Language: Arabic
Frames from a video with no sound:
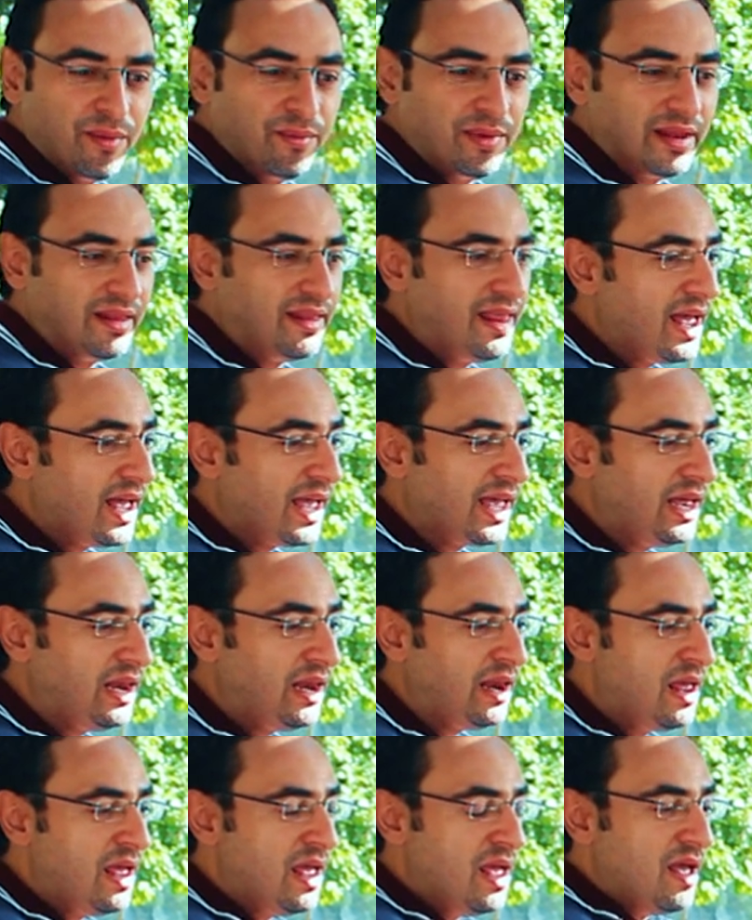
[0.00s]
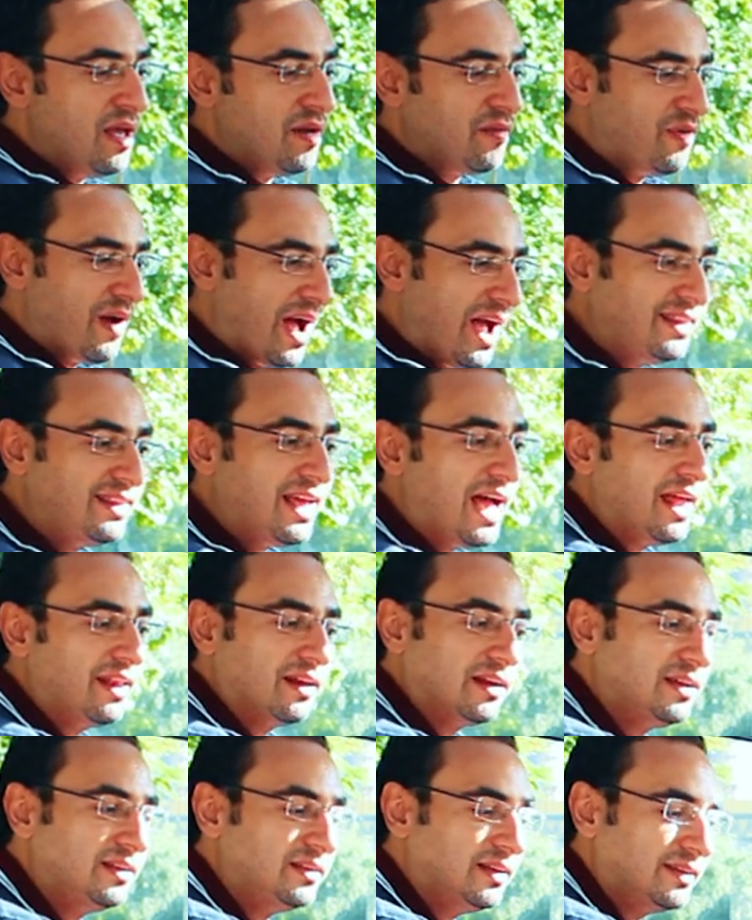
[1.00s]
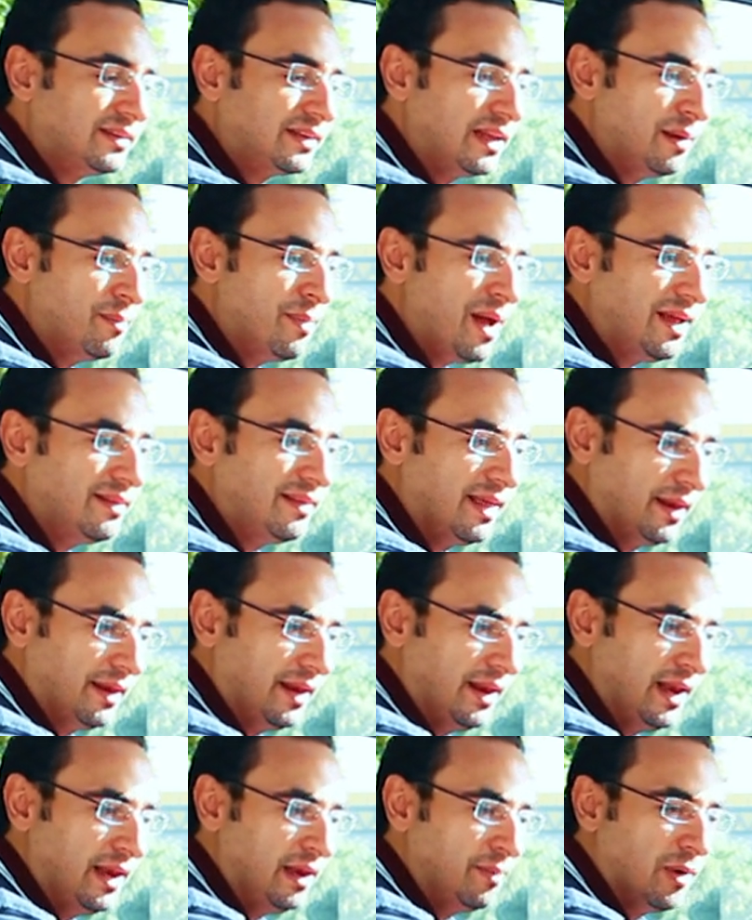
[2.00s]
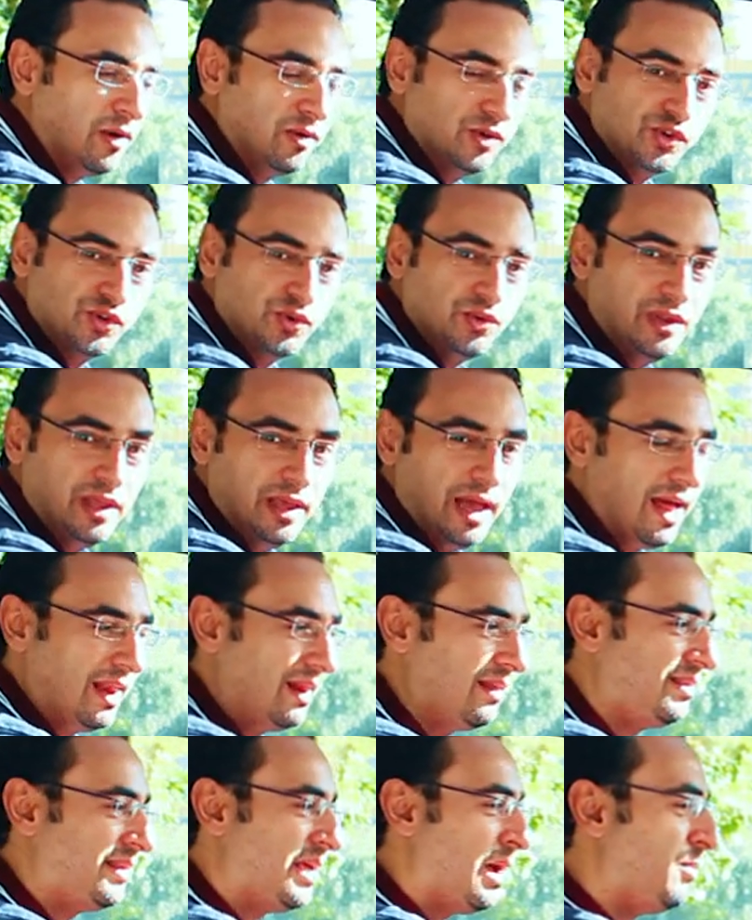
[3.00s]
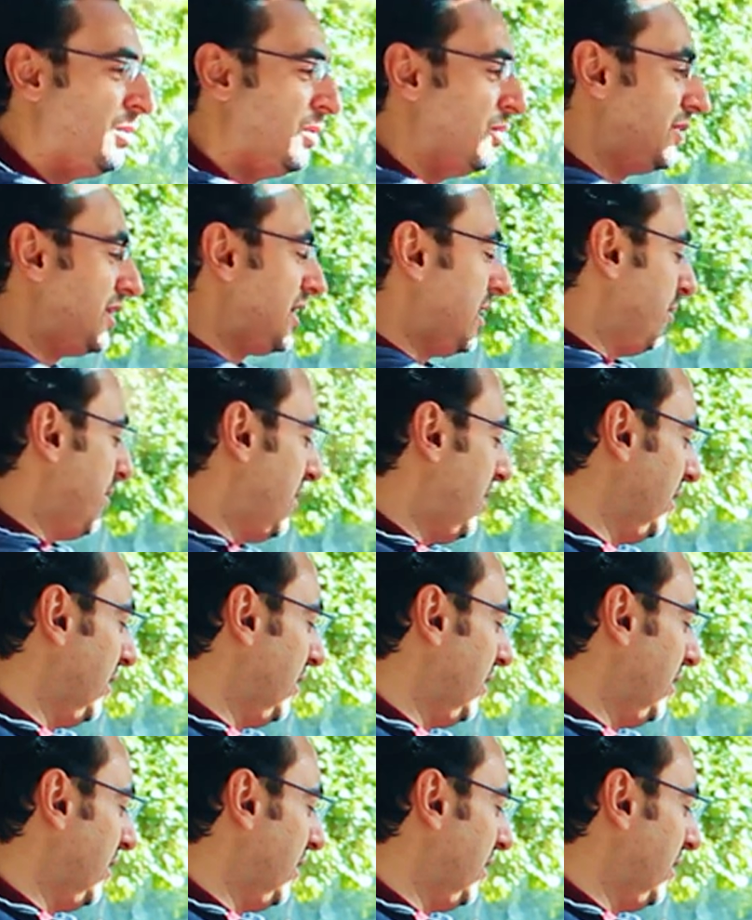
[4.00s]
من الداخل فعدا عن قطعة المعدن الموجودة على التابلو مثل ما